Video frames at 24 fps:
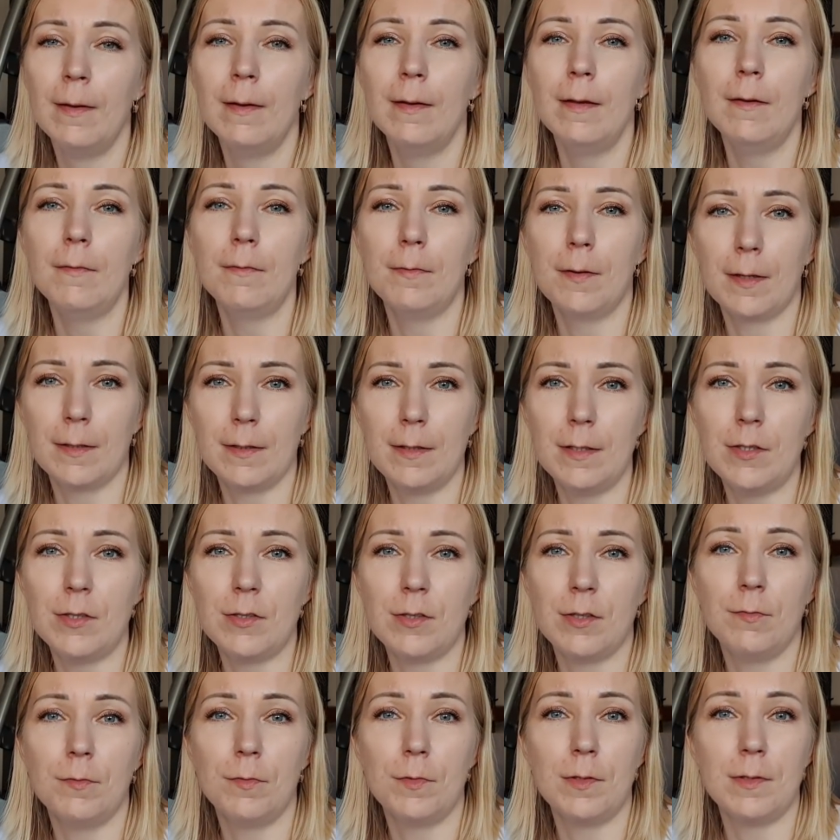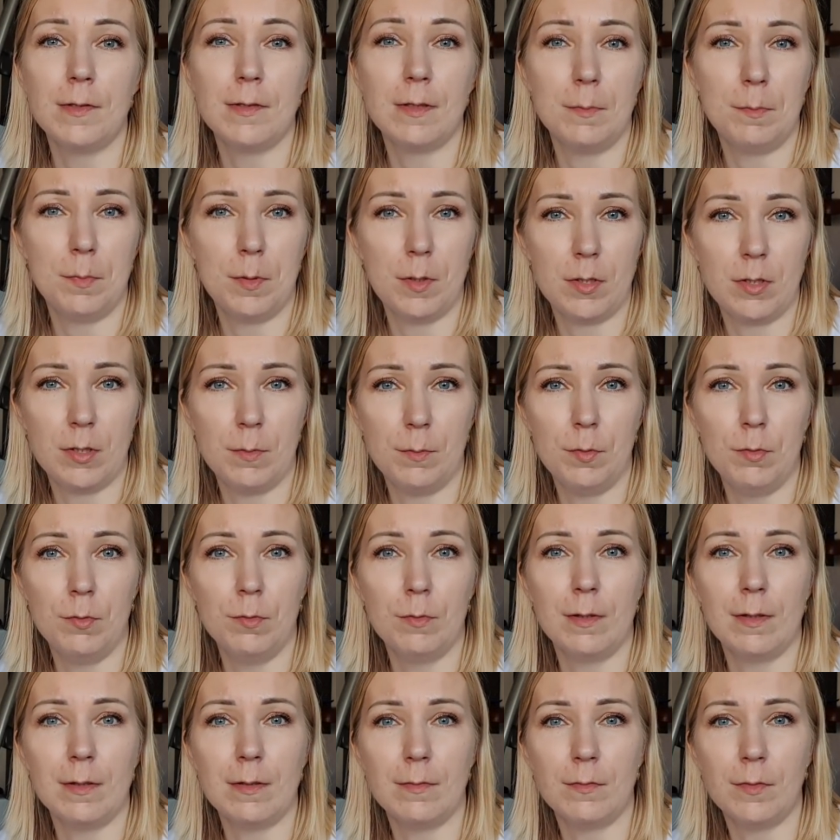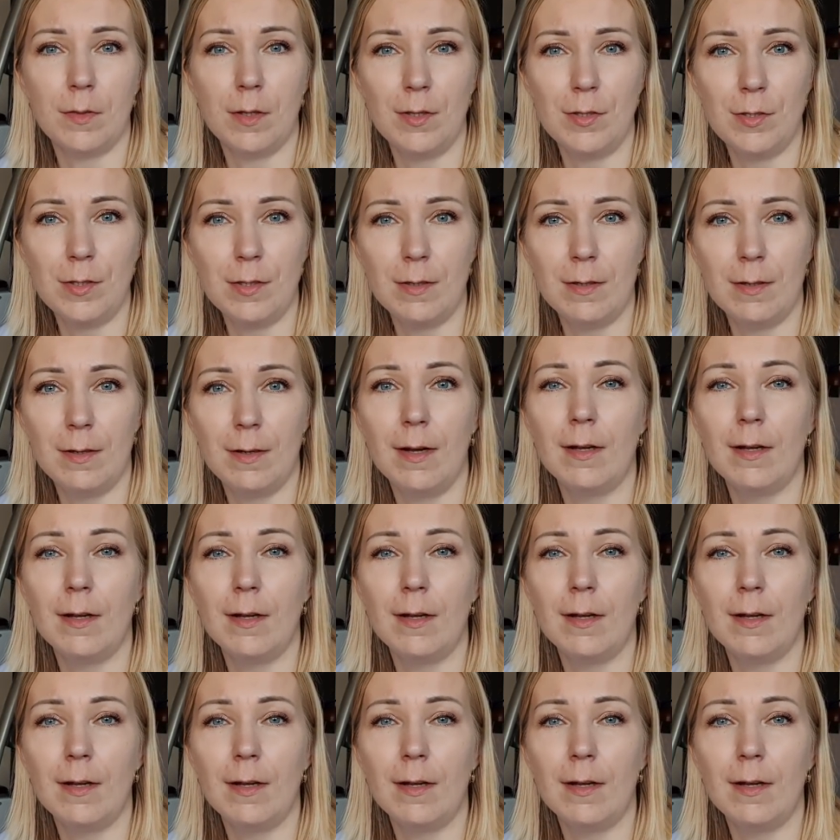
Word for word: I faktycznie 21 był u nas w niedzielę,